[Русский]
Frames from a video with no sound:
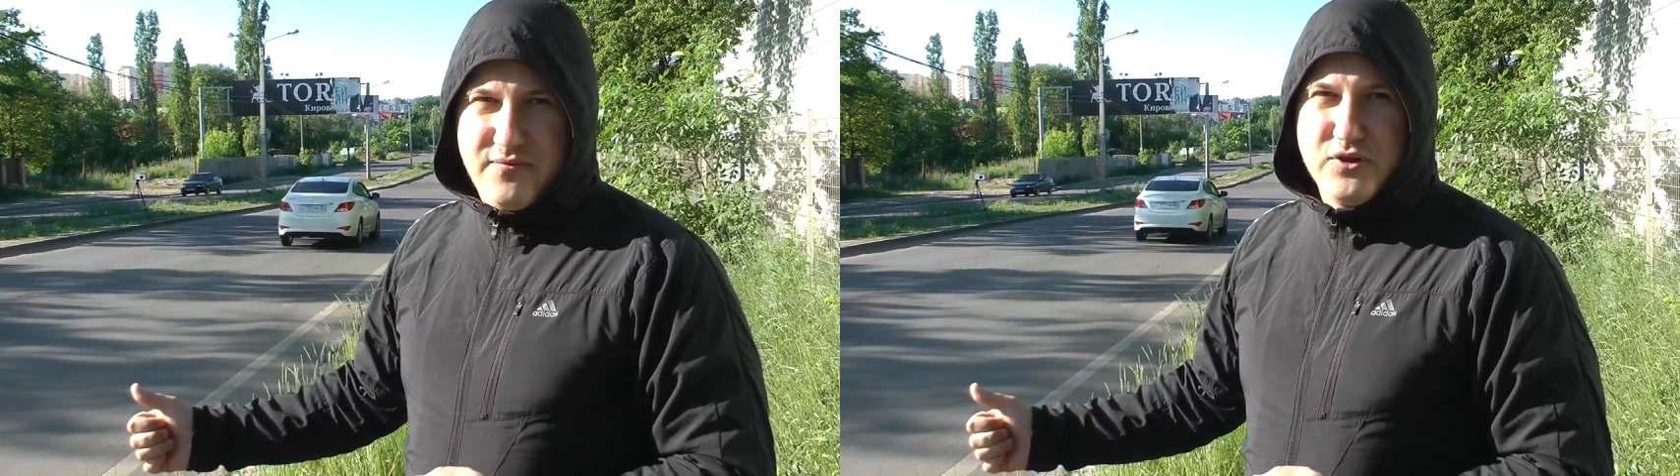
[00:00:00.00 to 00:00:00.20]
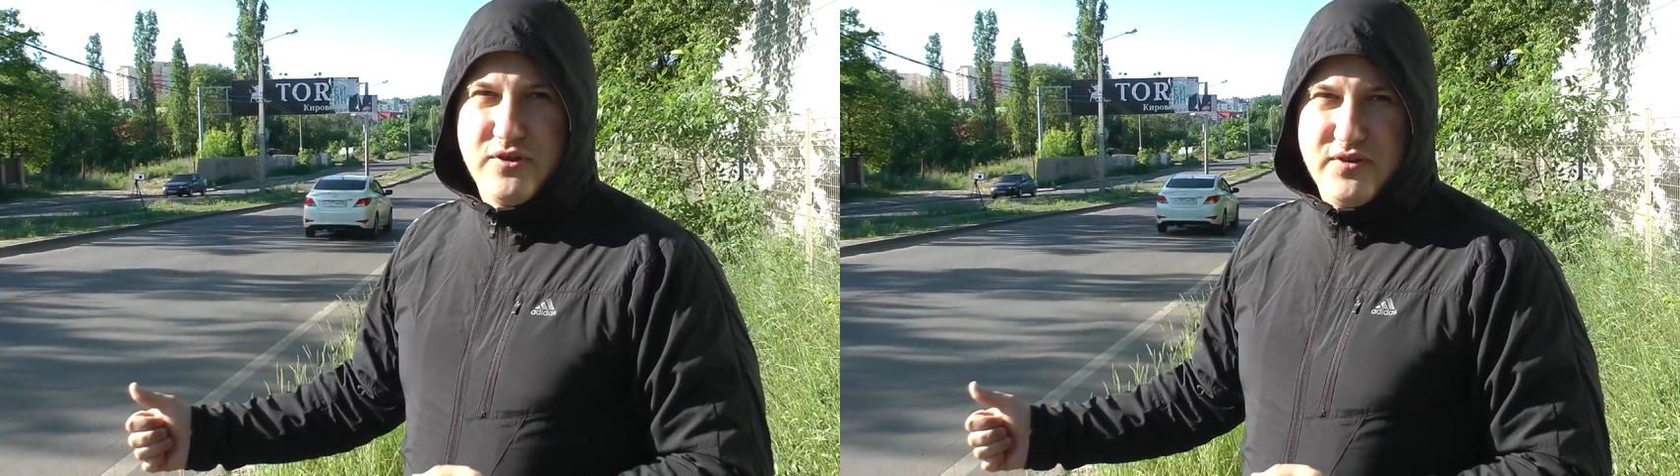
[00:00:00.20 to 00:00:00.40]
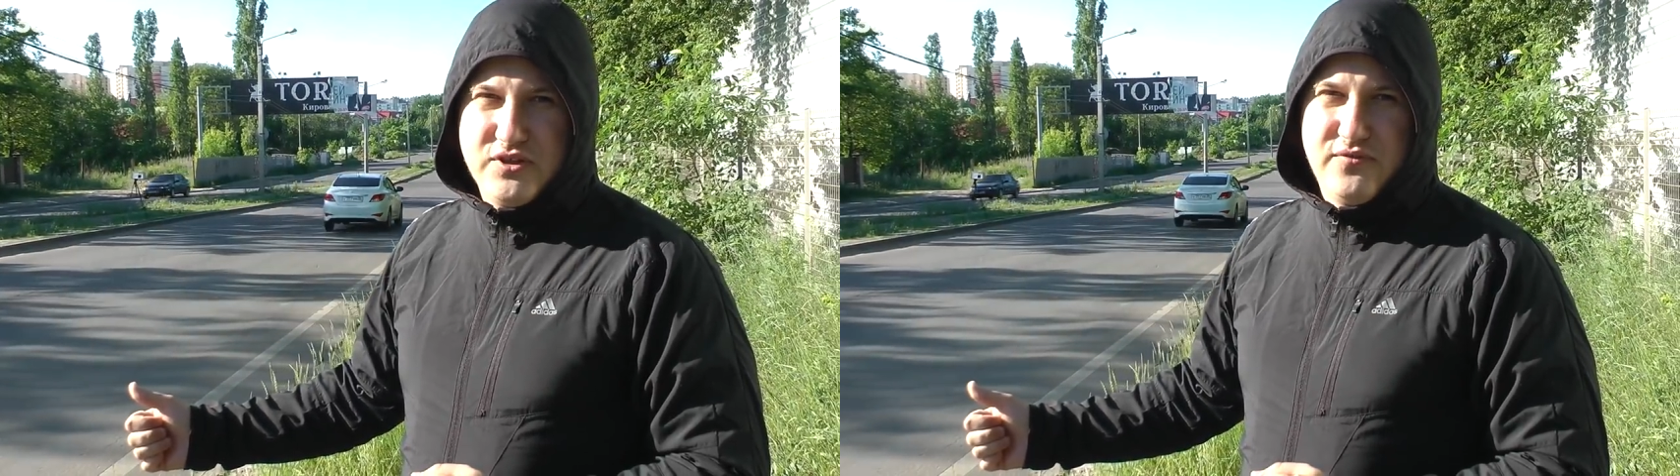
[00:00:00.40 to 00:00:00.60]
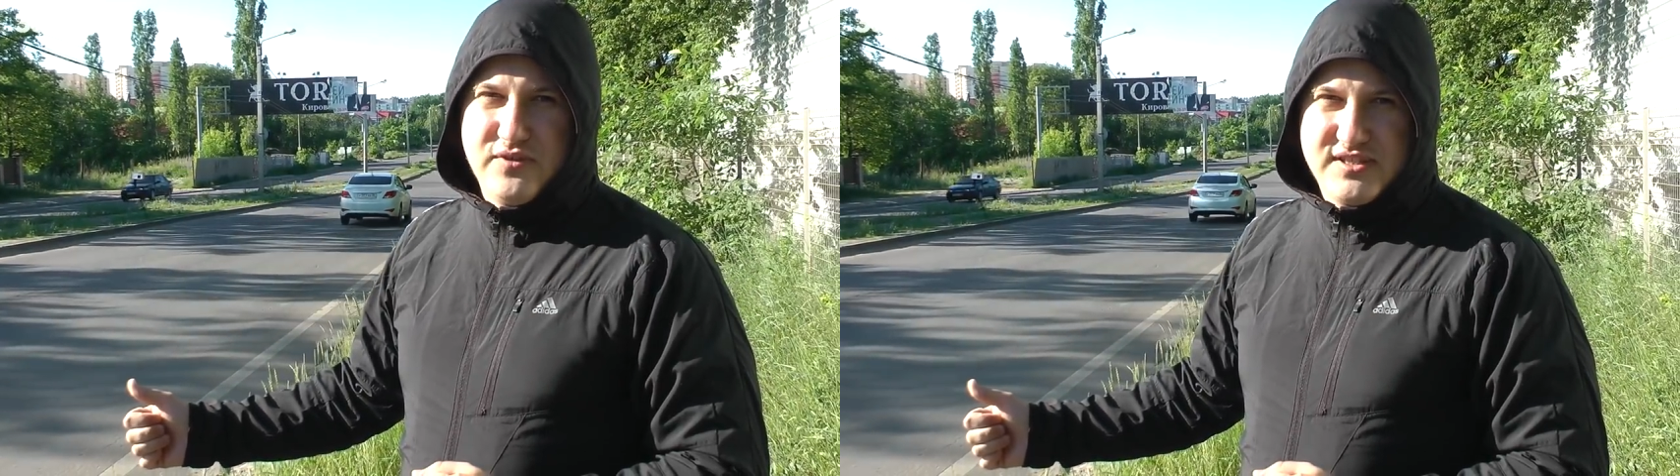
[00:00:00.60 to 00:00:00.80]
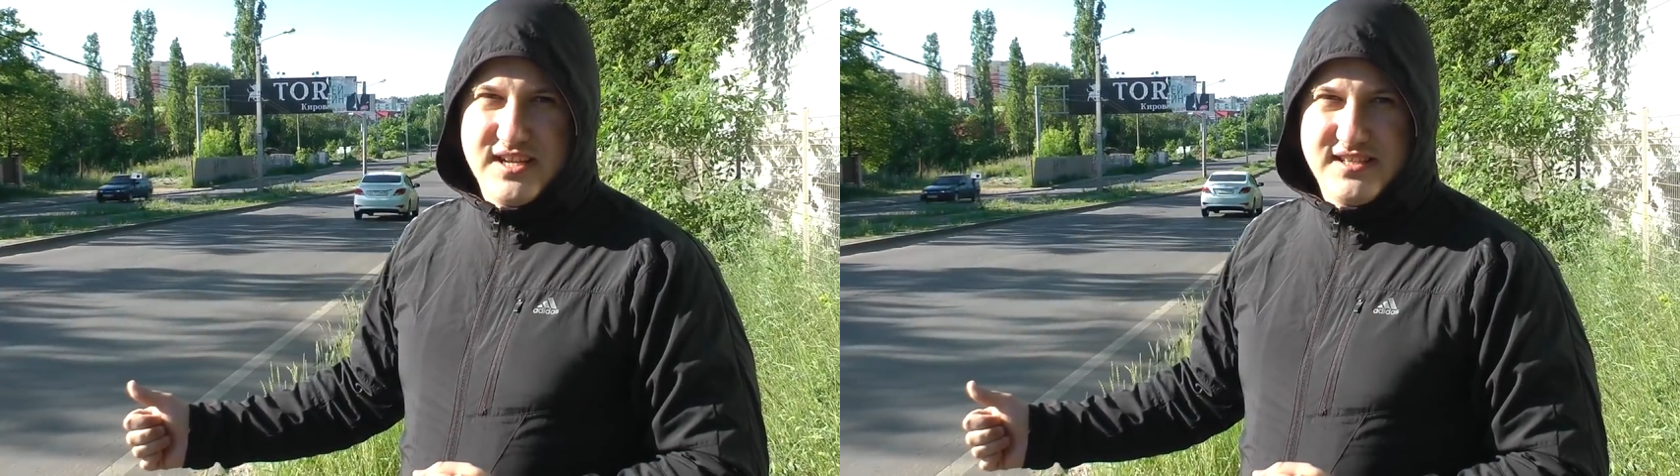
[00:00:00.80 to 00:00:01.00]

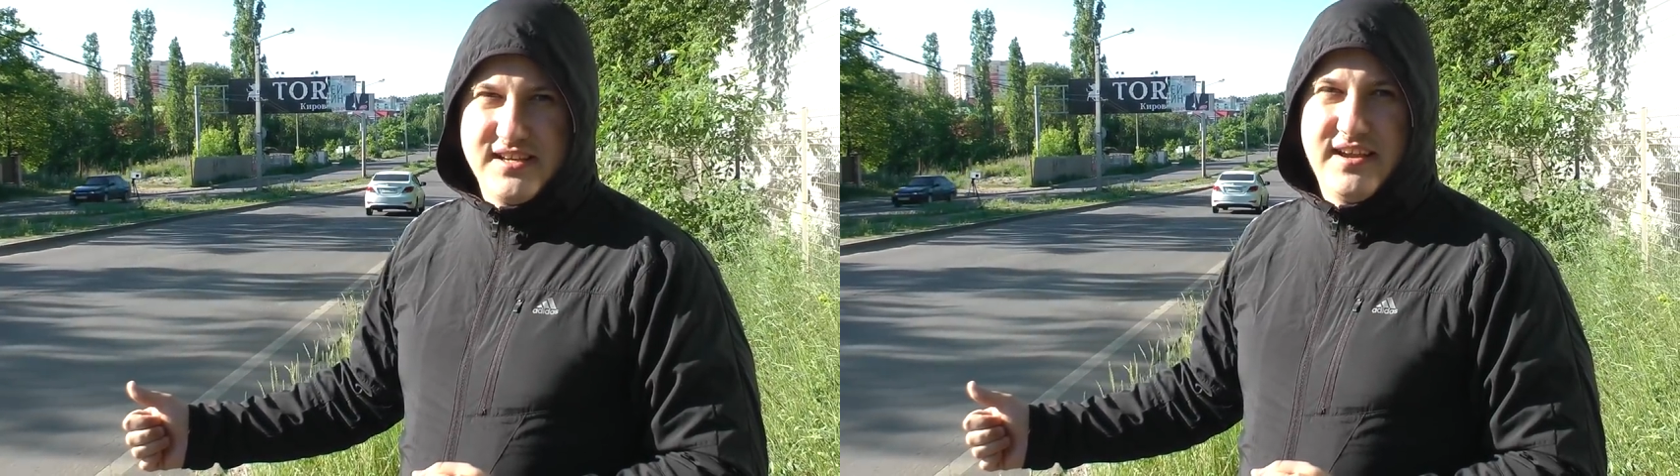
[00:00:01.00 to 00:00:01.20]
фото-видеофиксации.